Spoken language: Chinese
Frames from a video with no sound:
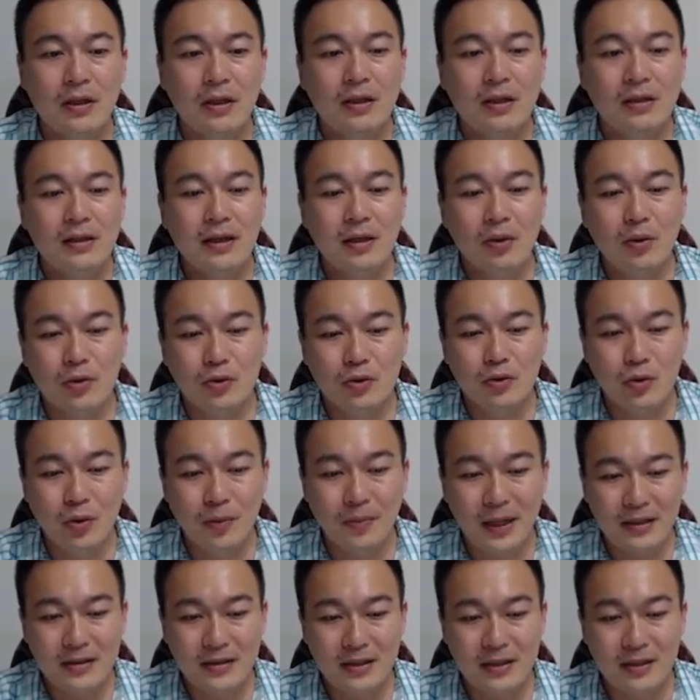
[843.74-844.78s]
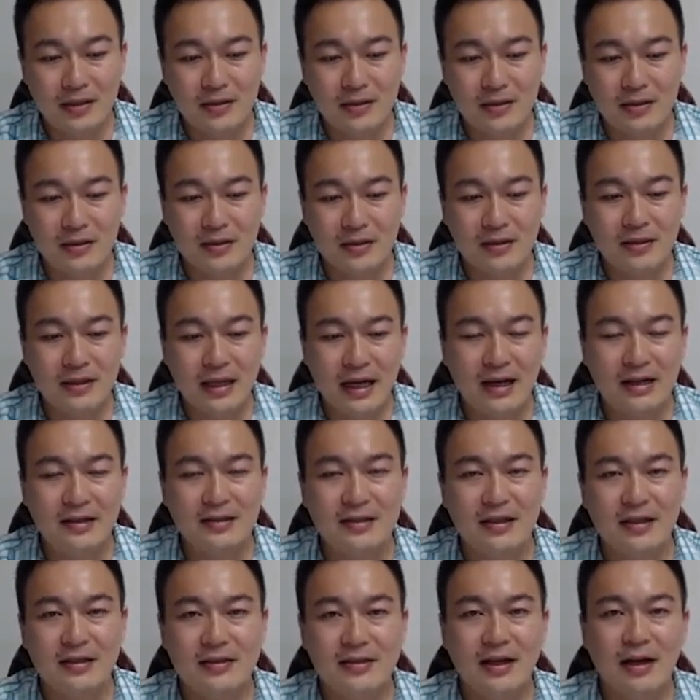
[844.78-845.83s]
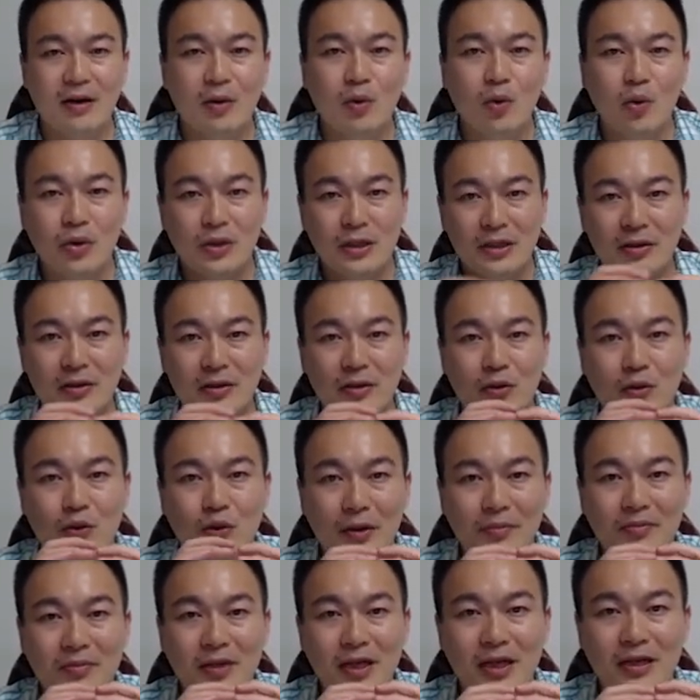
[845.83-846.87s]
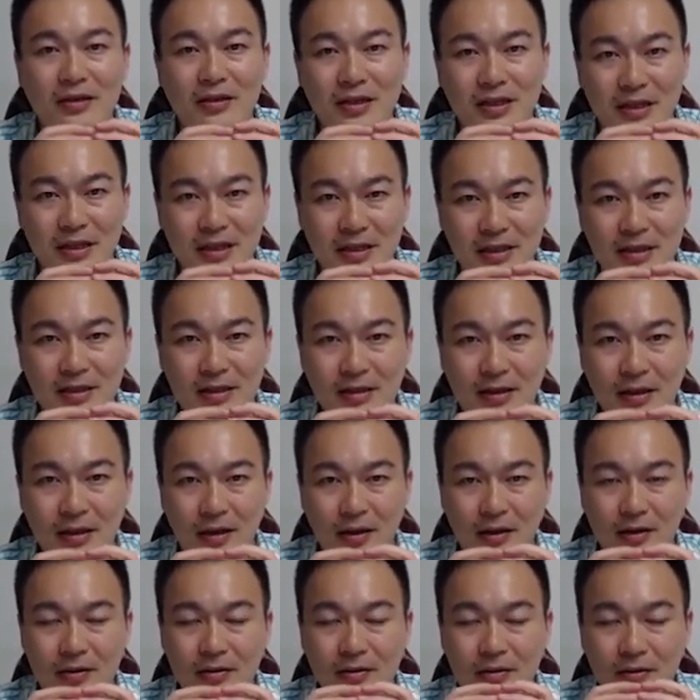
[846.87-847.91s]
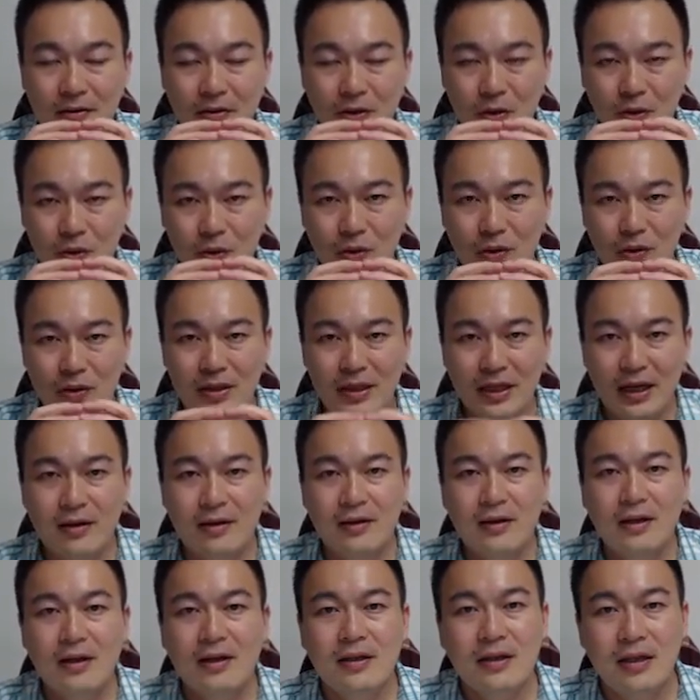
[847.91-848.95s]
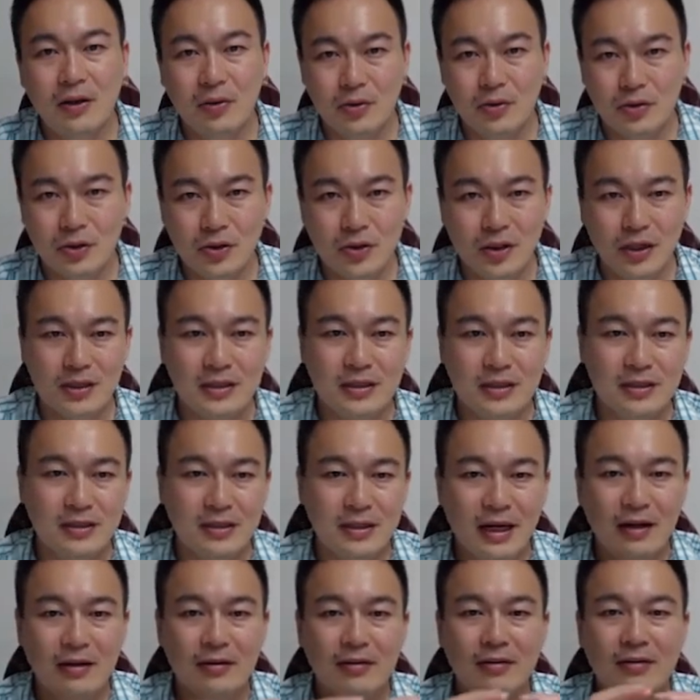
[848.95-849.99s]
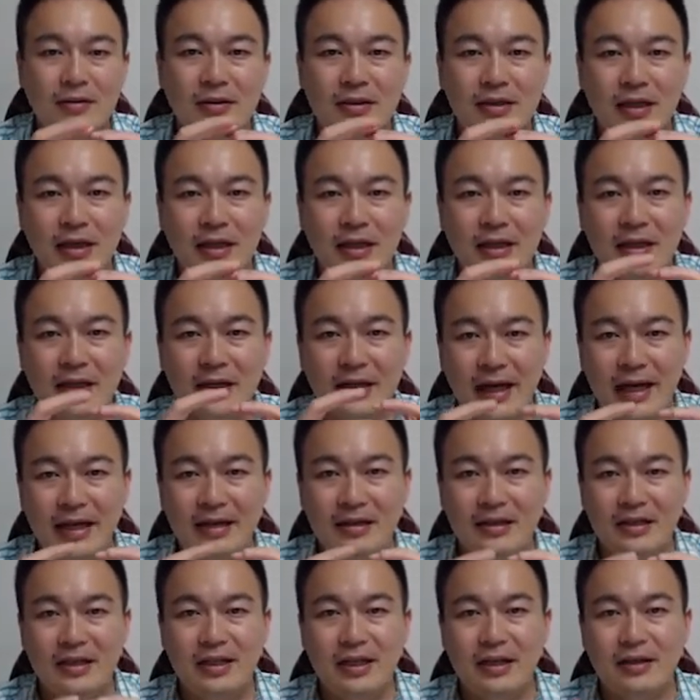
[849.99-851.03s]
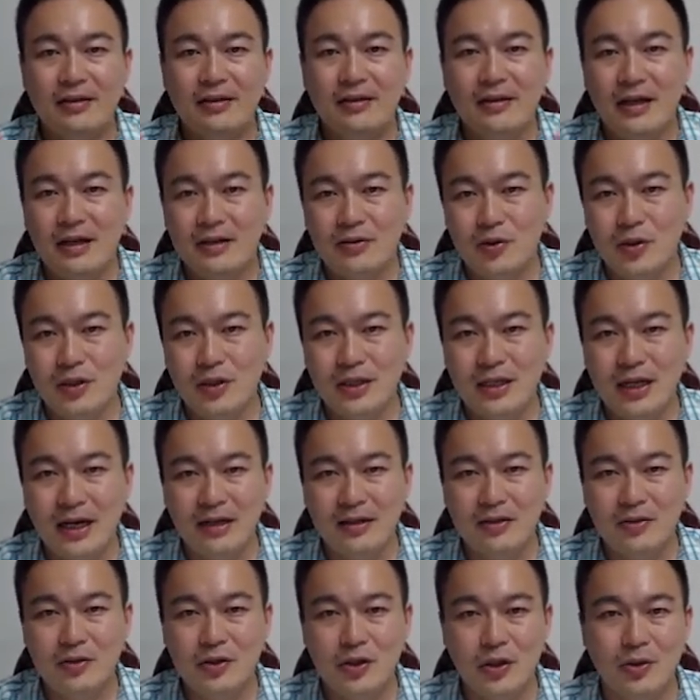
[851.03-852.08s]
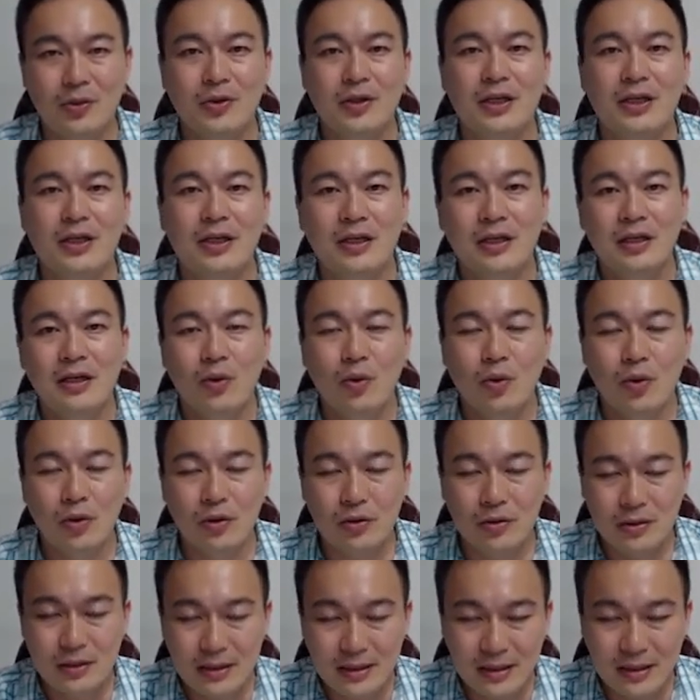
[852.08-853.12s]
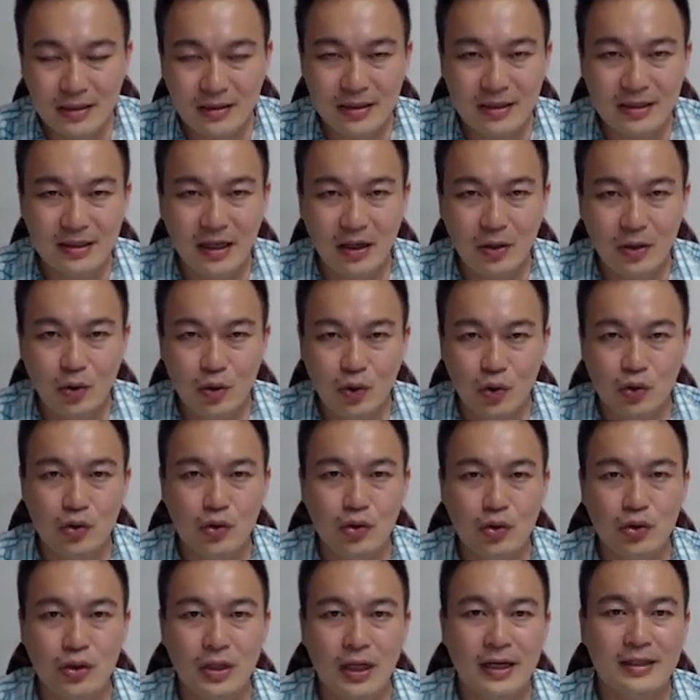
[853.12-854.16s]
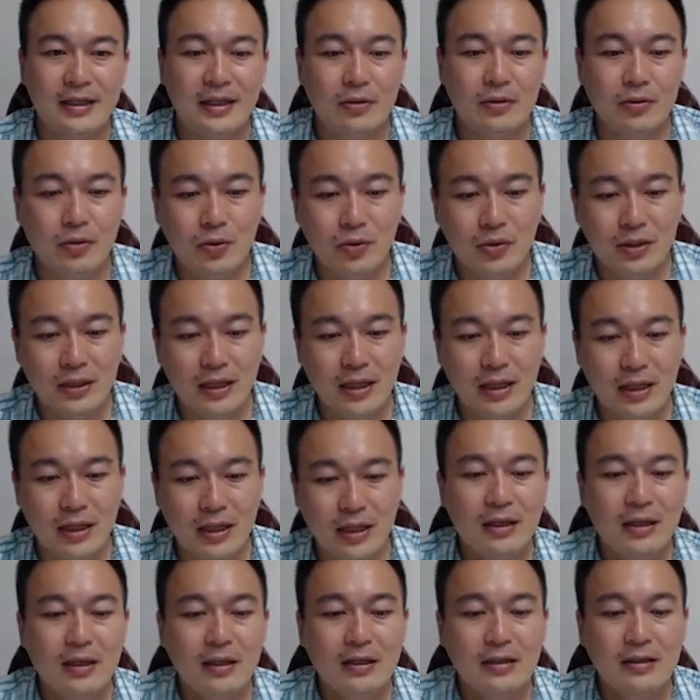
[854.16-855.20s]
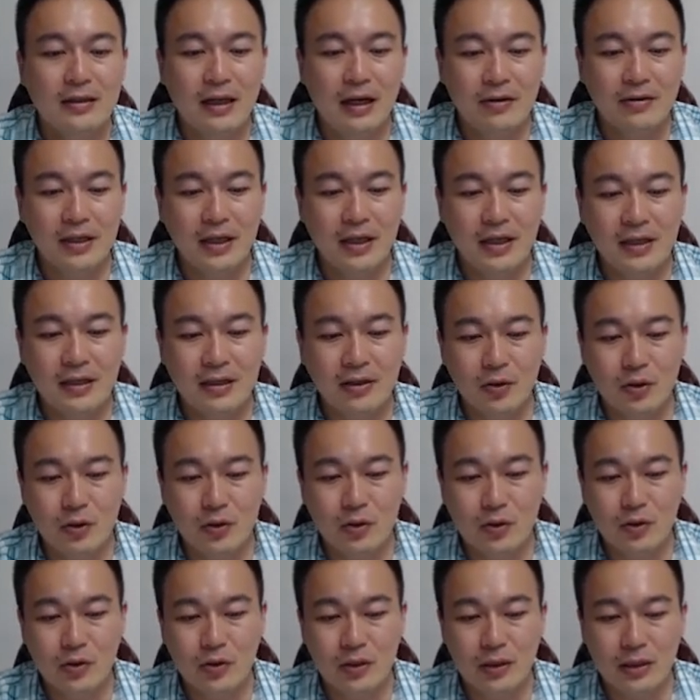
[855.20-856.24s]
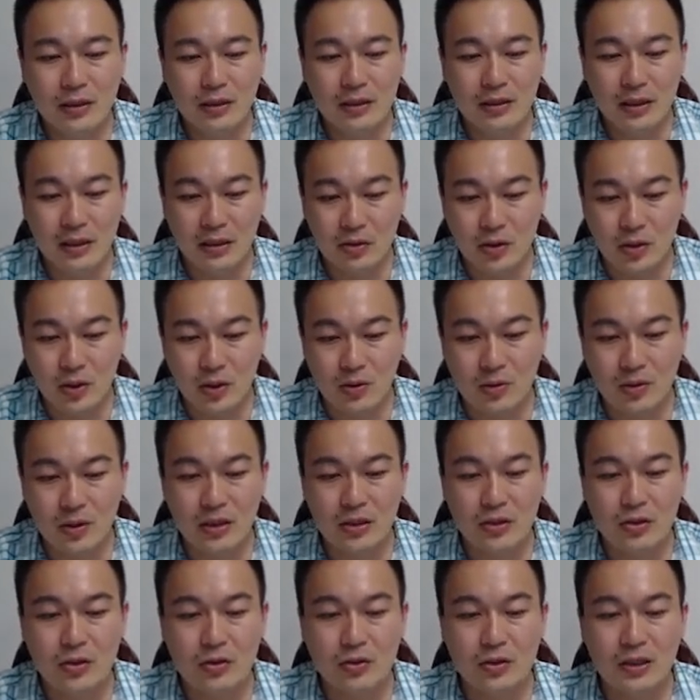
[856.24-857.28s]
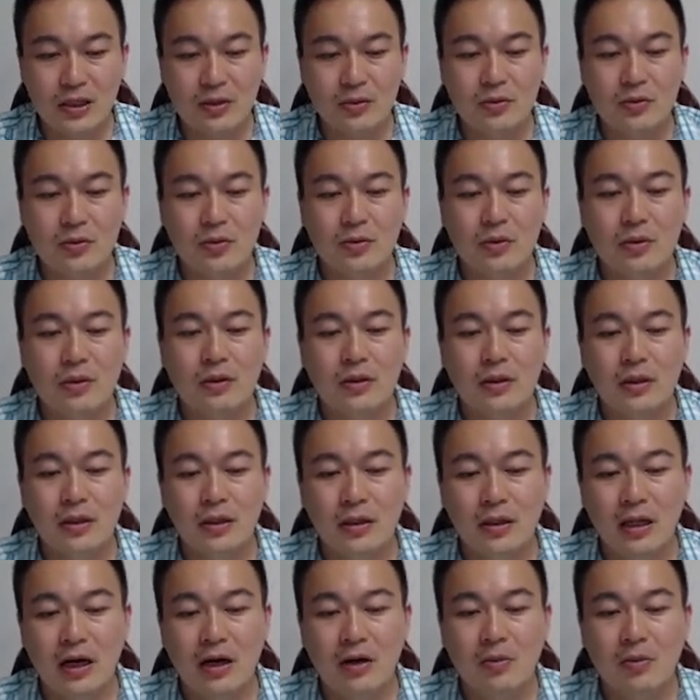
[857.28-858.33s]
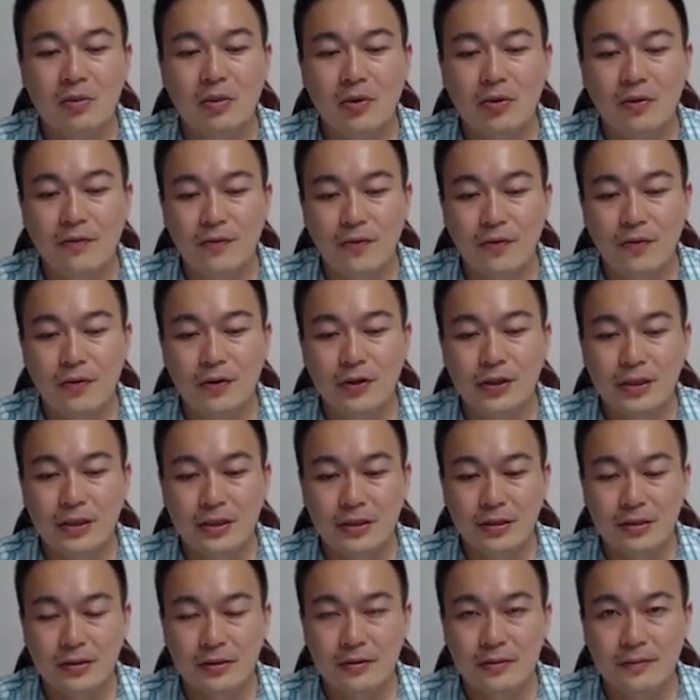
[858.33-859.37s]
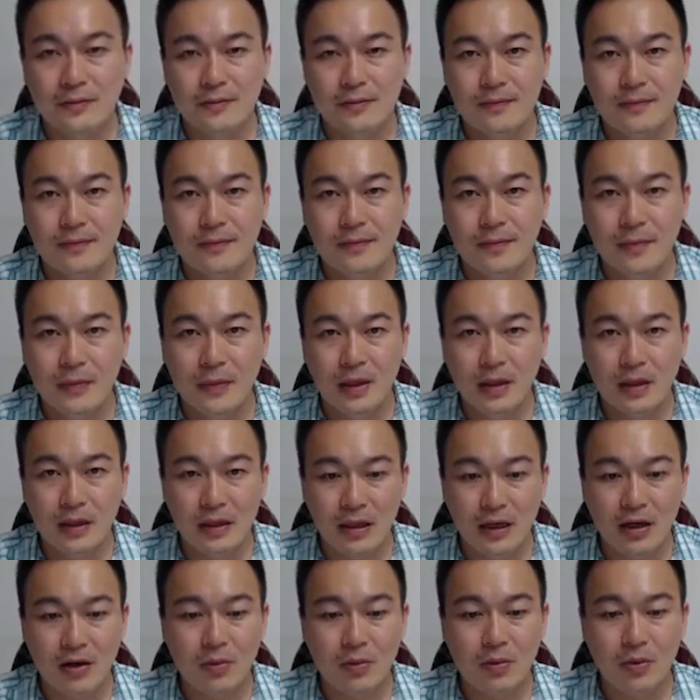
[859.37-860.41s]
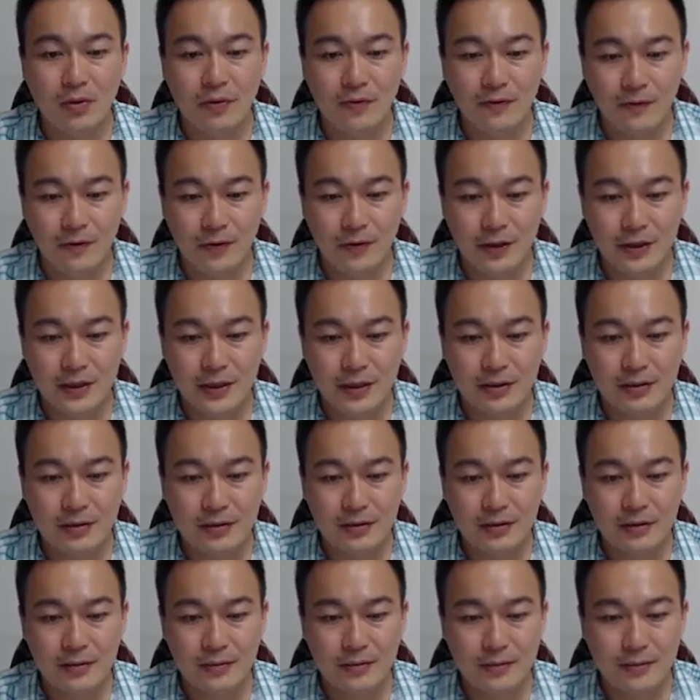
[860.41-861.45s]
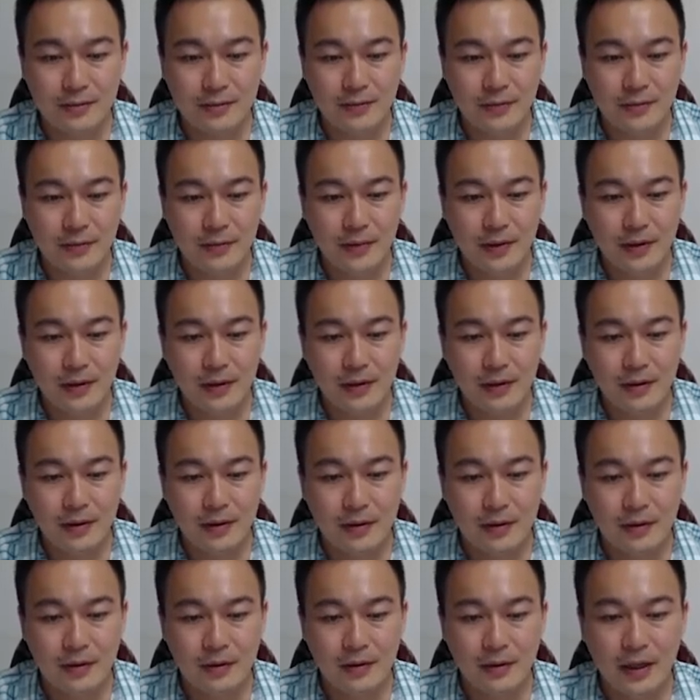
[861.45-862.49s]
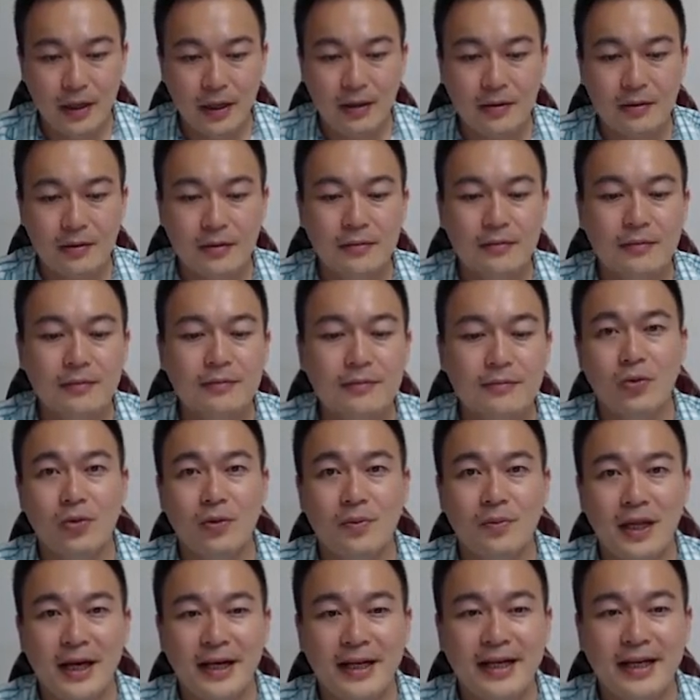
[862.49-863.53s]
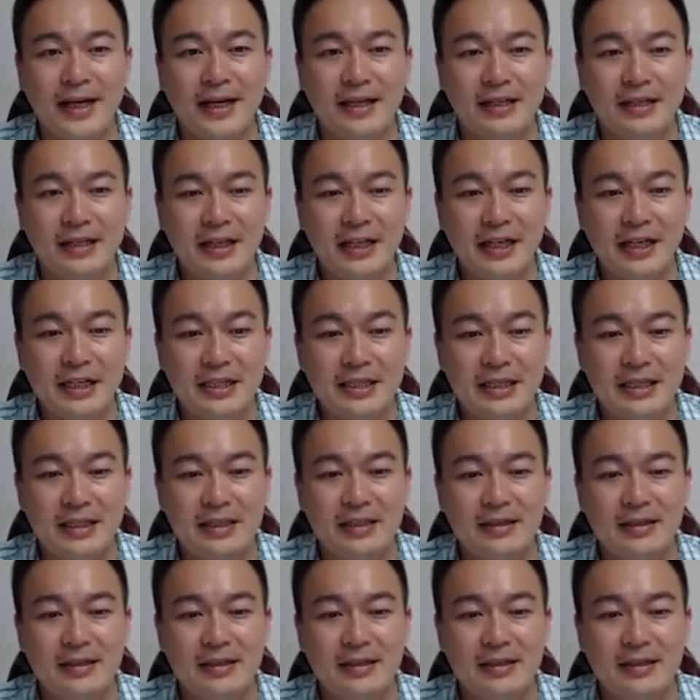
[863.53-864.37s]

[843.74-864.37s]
那我如果把这个值拿来乘上我的断面积好，有多少，那我就可以知道这一个杆件它最大的轴力，我设计上允许它到多少，然后那一个允许的这个轴力就叫做 allowable force，allowable force。OK，我们来看一个例子。